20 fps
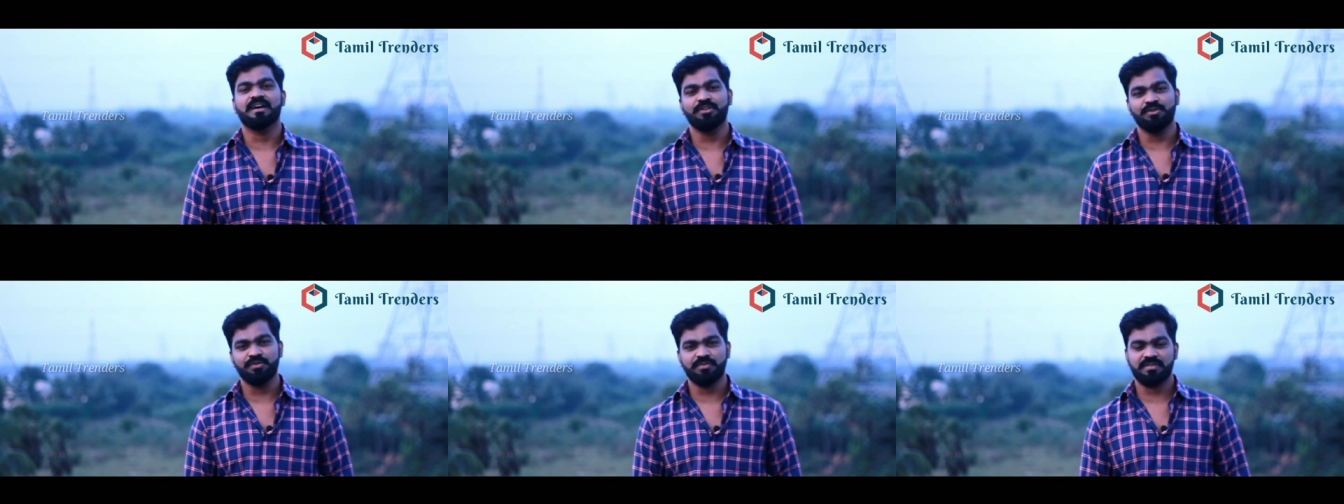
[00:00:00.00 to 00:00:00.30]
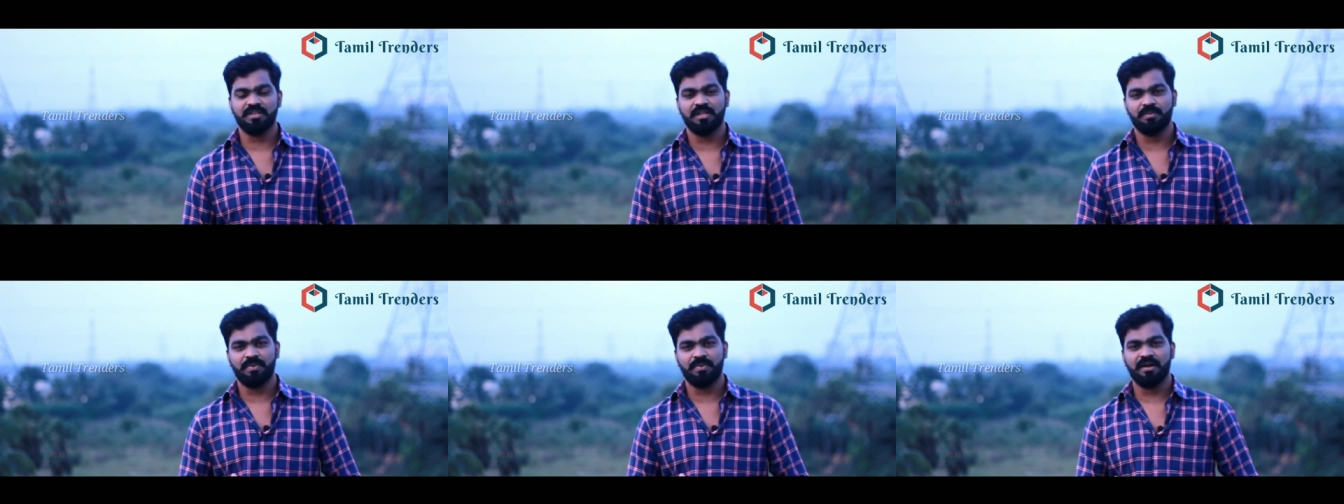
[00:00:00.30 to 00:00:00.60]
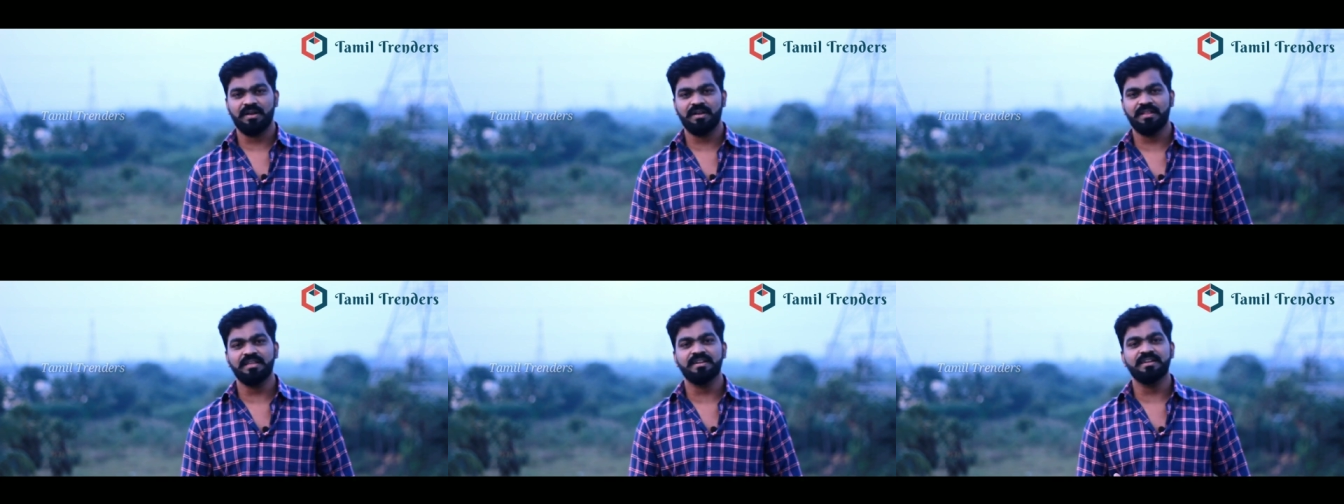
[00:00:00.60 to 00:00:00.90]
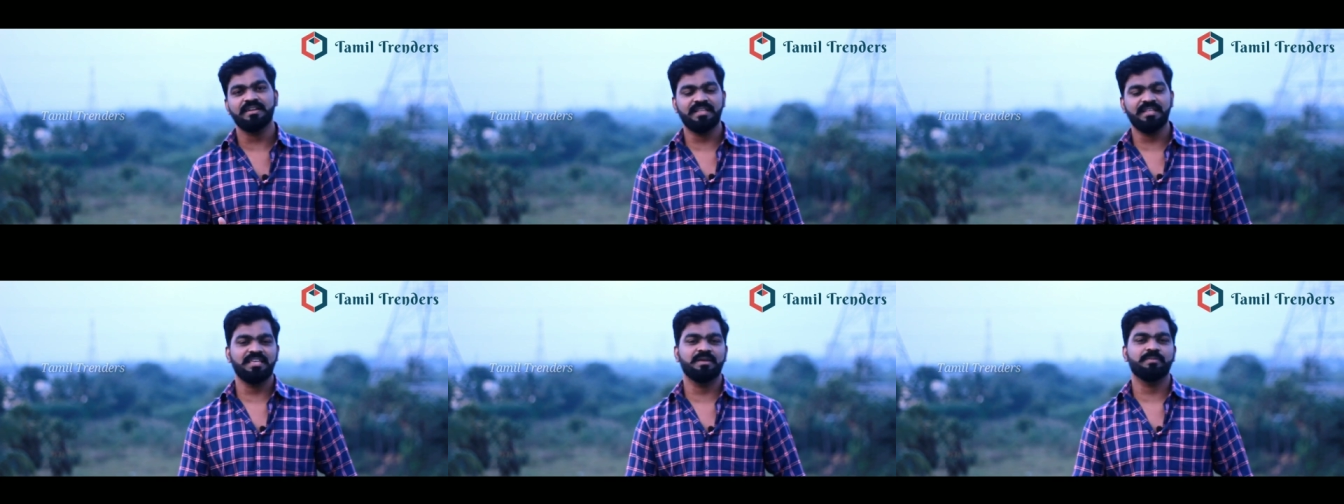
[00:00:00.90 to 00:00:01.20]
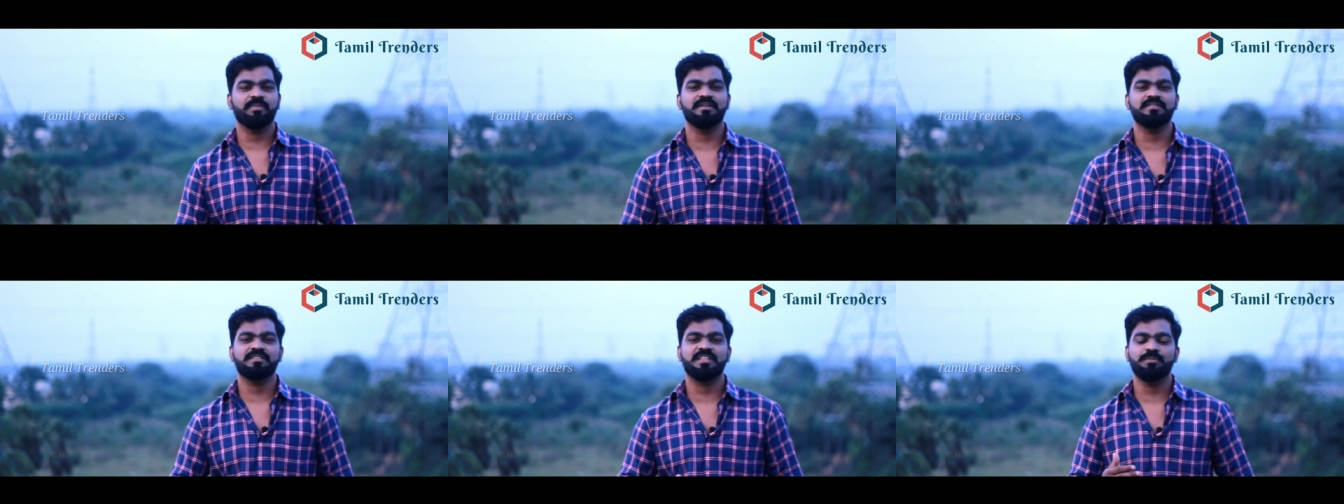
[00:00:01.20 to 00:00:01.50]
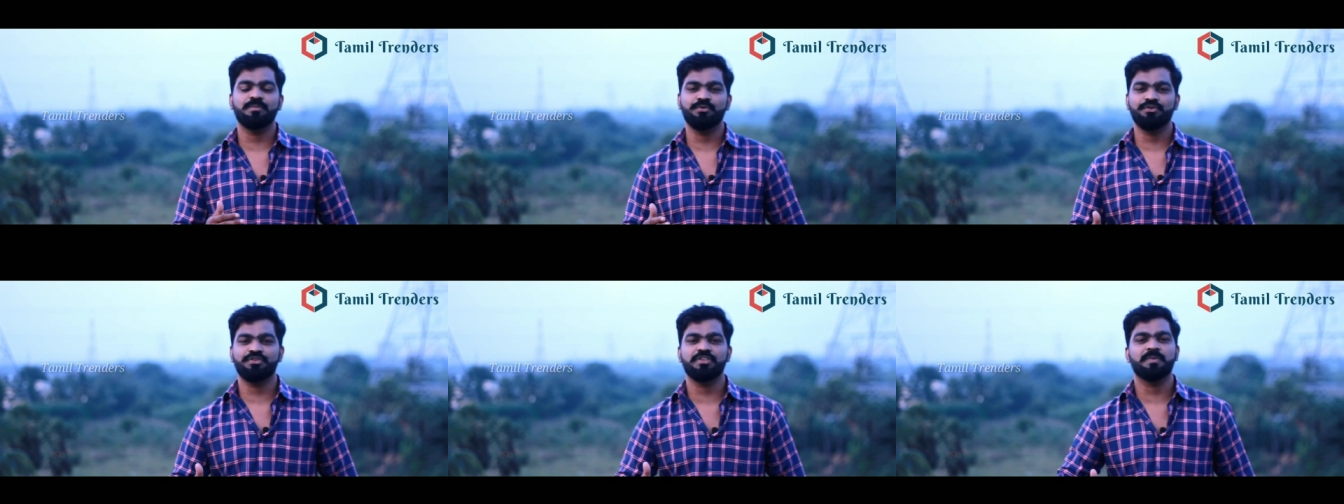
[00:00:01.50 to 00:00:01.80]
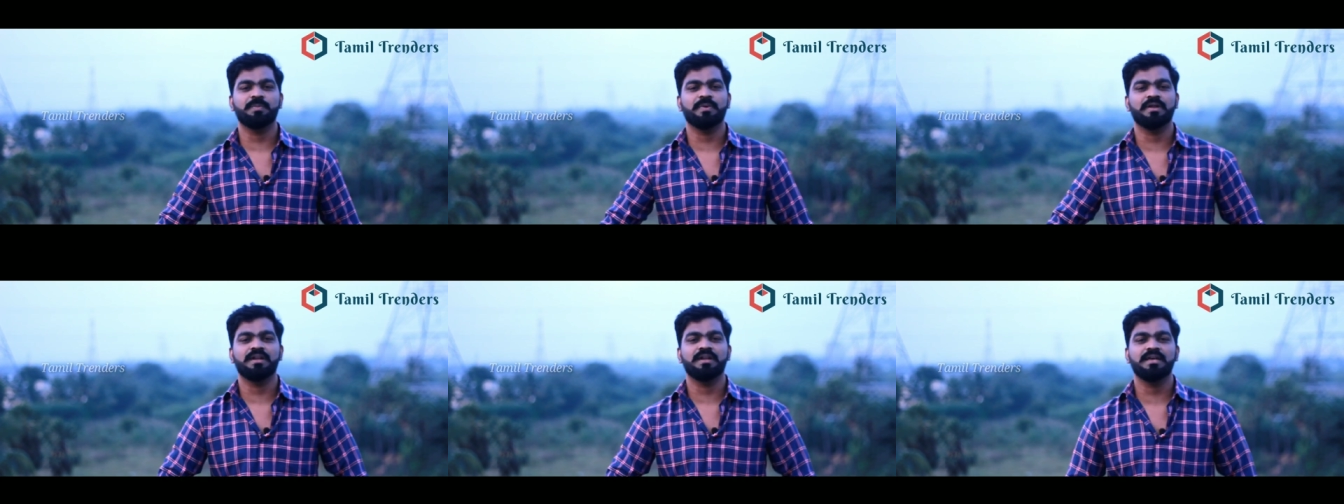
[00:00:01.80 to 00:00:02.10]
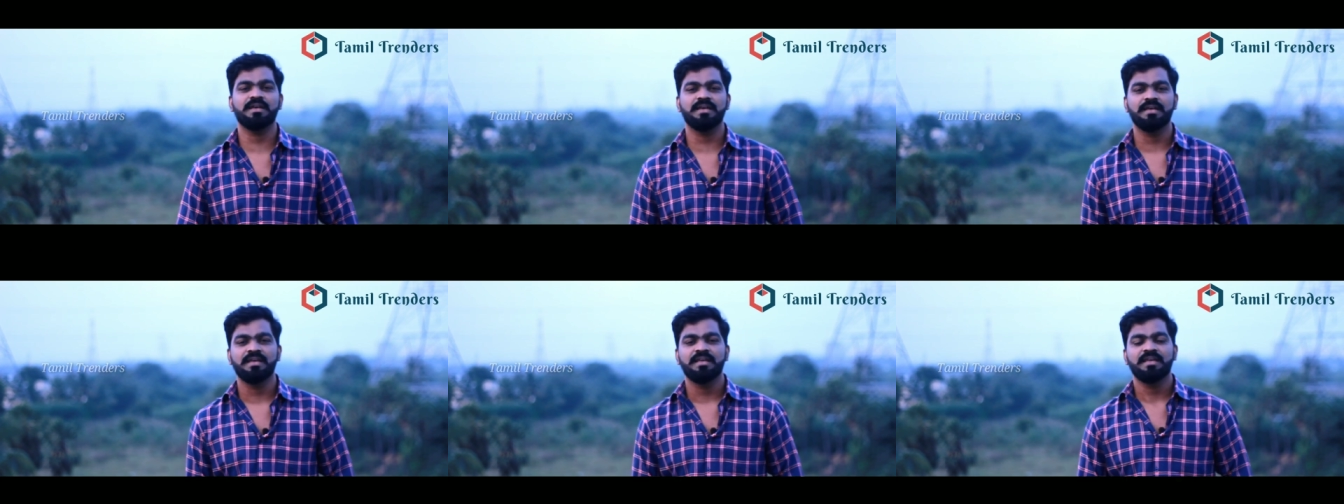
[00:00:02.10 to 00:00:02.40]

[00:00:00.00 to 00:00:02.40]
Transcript: அனிருத் சார் பாடி டி இமான் சார் மியூசிக் பண்ண